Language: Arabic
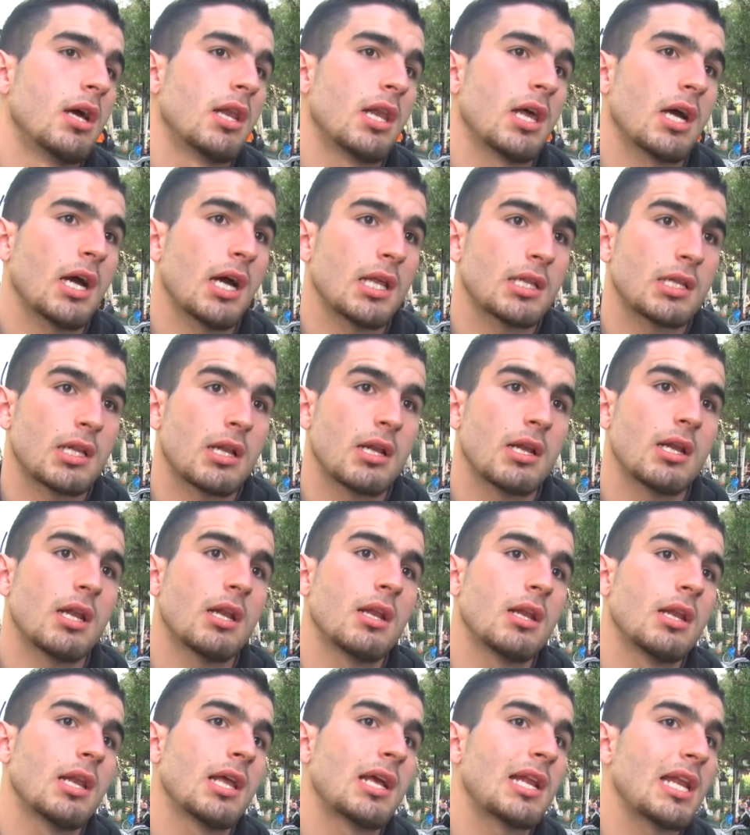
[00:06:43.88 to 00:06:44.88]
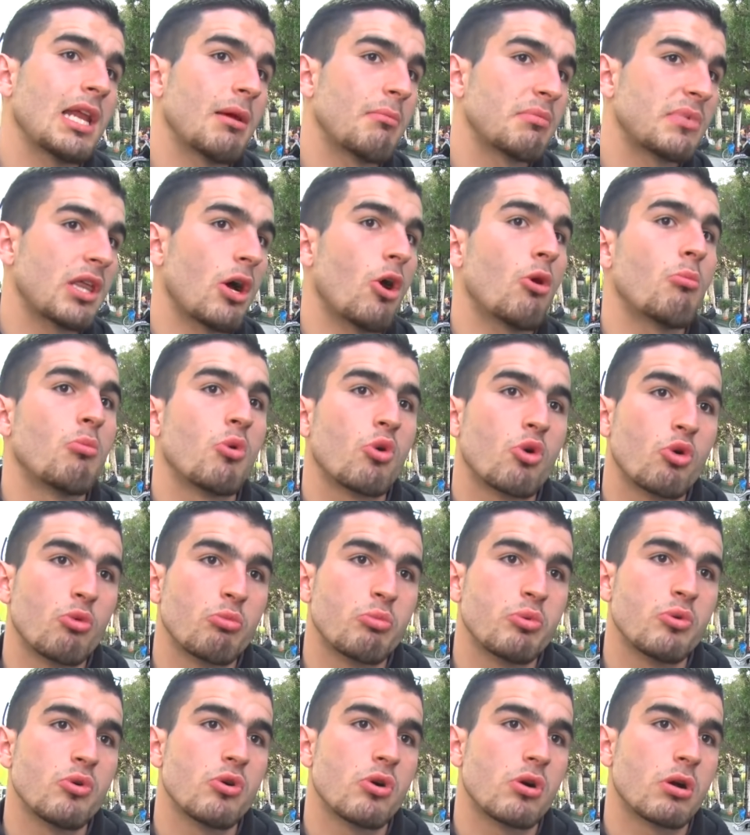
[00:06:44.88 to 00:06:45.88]
على خاطر الكلام تاع امك
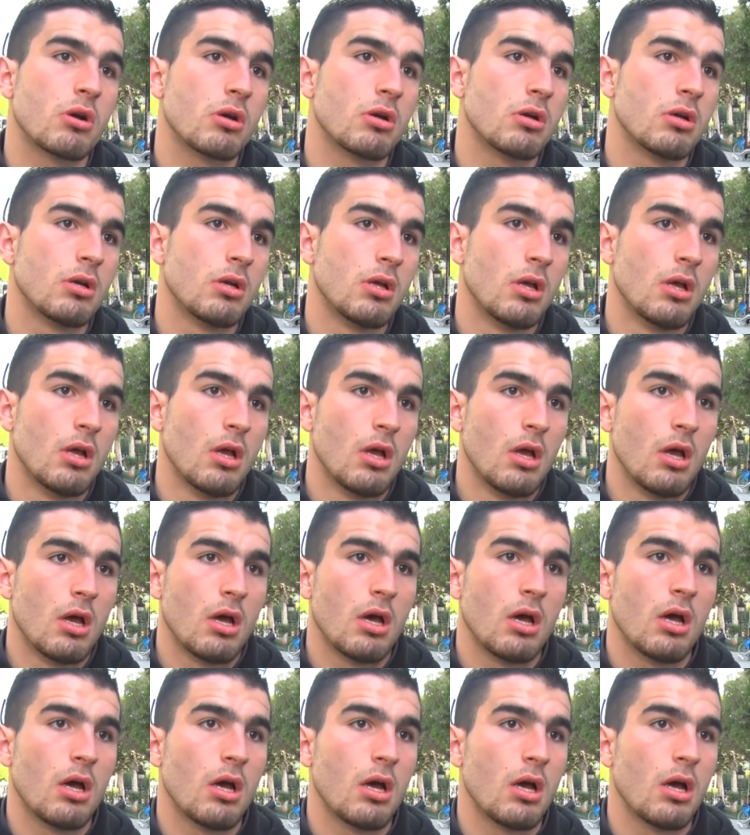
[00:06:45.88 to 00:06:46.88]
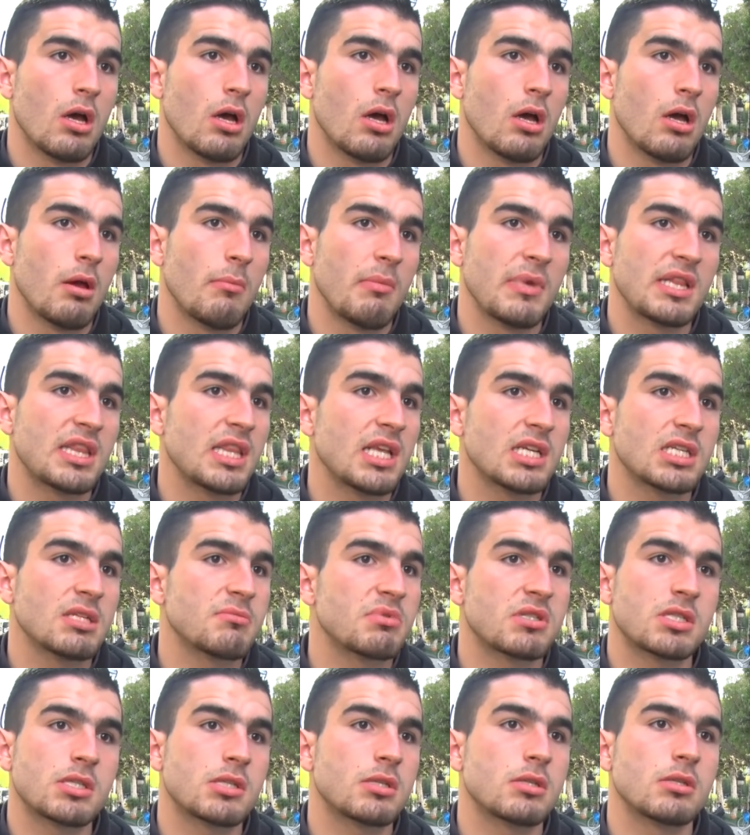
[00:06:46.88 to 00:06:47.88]
وبوك آه ما
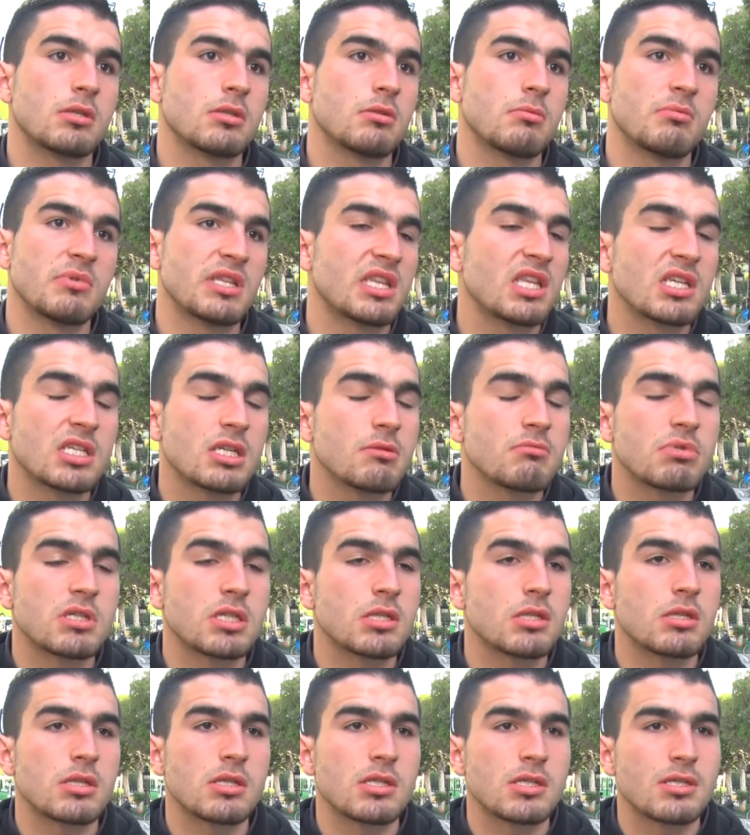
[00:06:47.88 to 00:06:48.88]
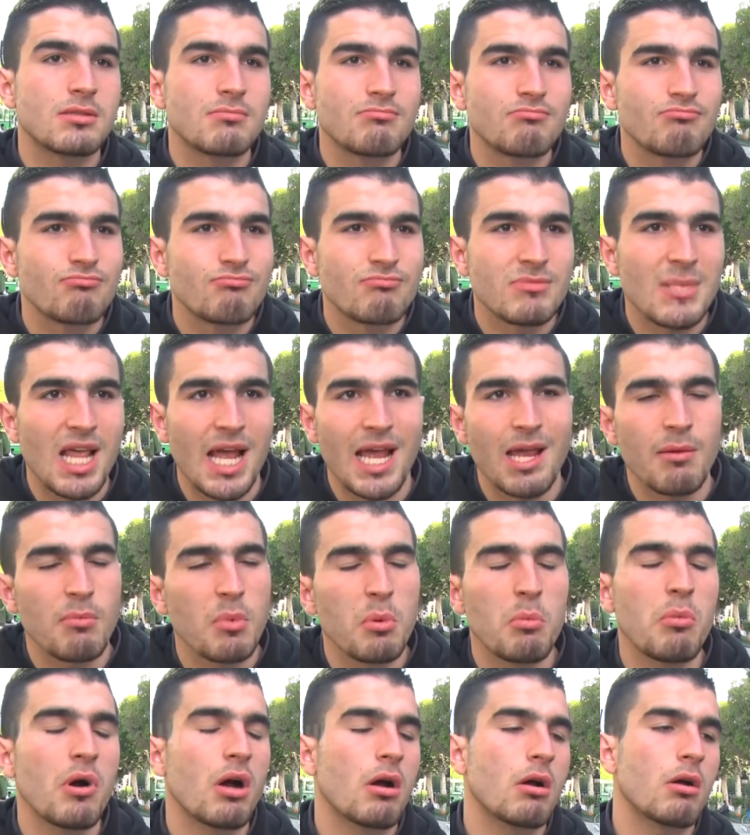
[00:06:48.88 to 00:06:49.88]
تنجمش ما تنجمش تنحي
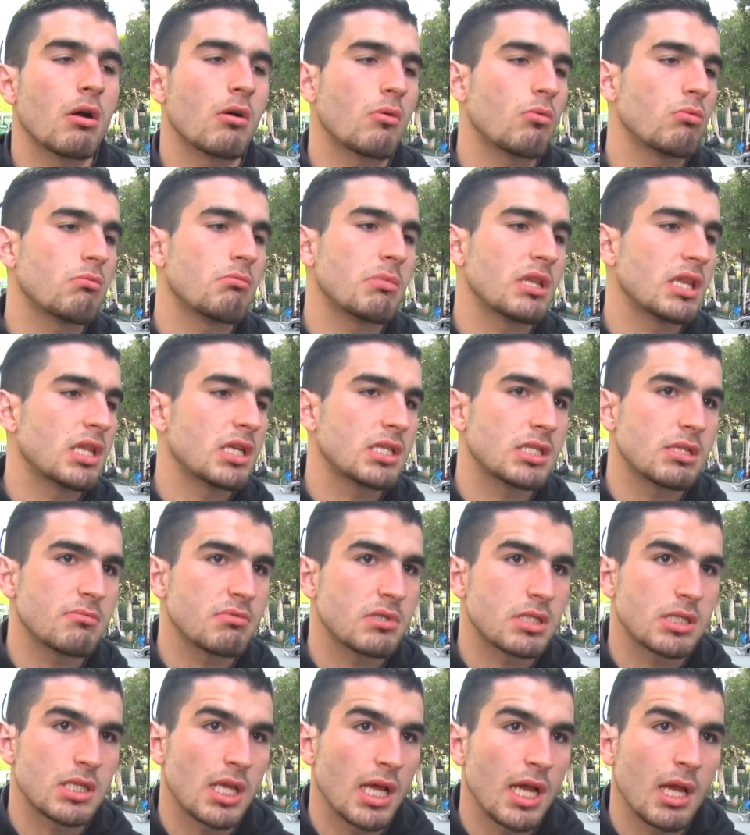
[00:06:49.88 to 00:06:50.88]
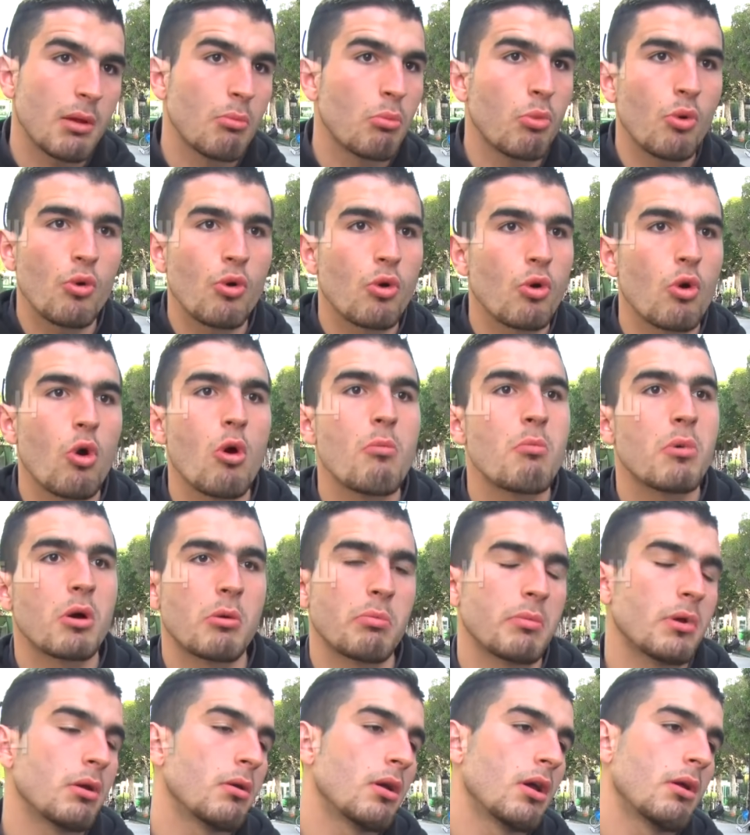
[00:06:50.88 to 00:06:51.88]
من مخك وما تنجمش تنحي بوك وامك
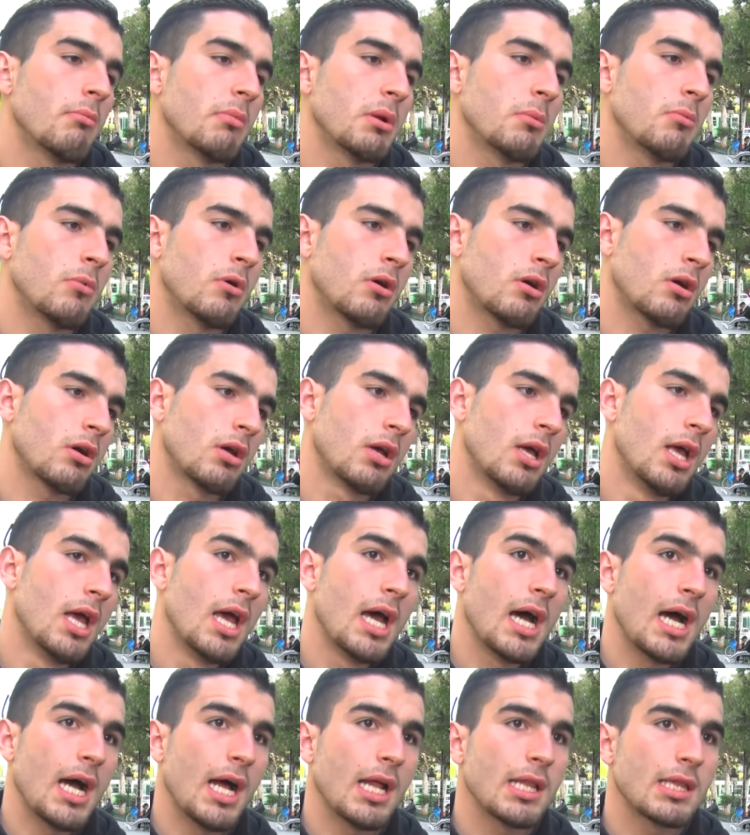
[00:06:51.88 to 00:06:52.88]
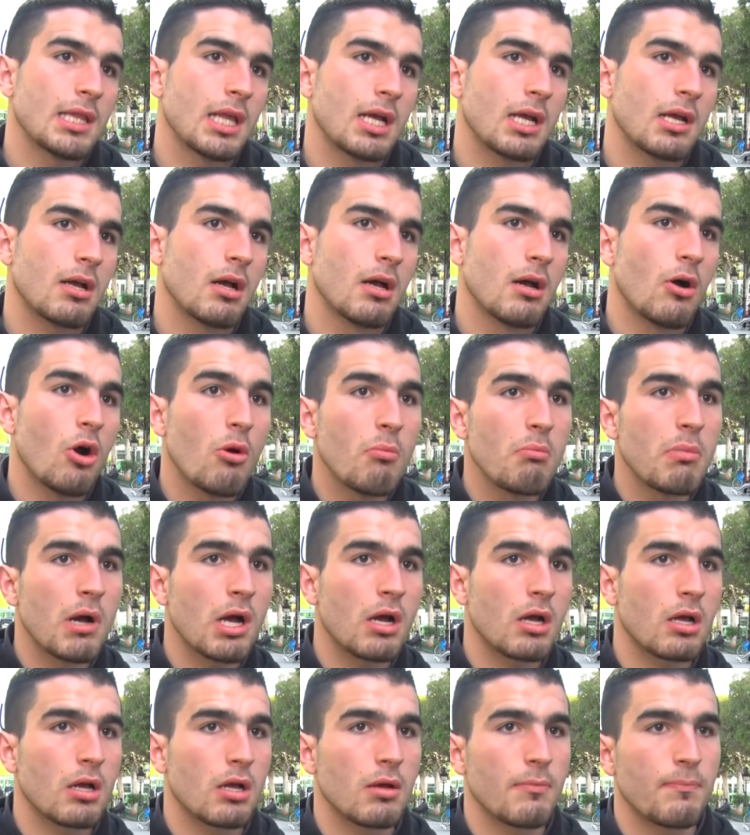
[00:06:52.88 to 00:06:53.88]
من مخك عندك
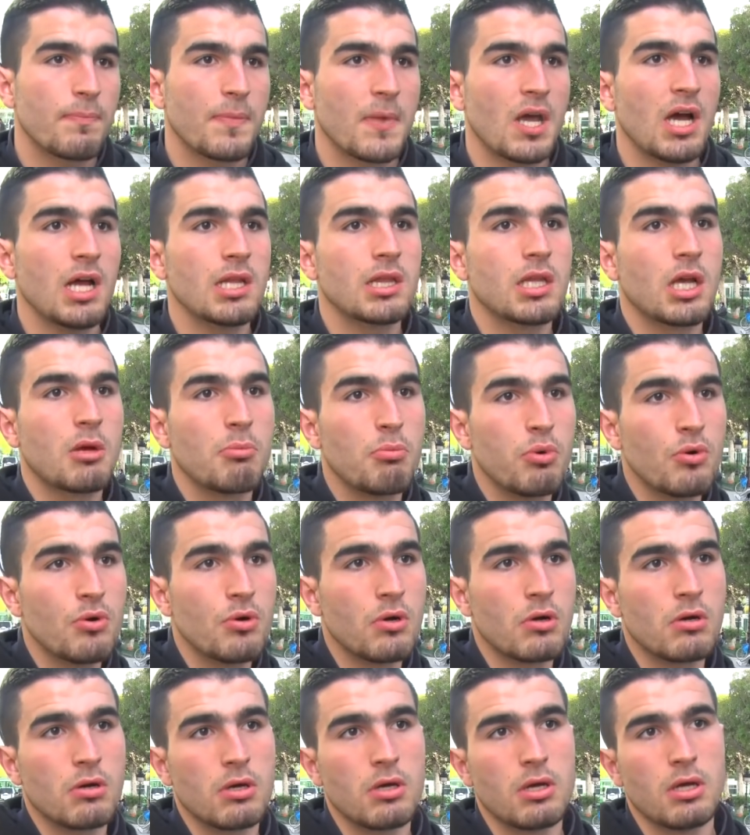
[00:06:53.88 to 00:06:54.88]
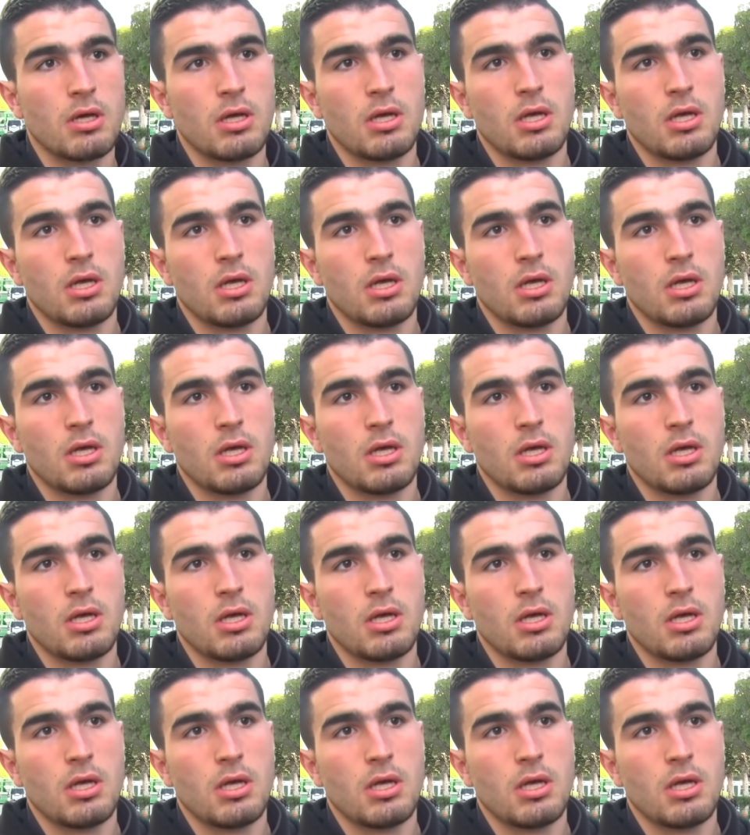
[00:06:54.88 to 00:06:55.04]
امك عندك بوك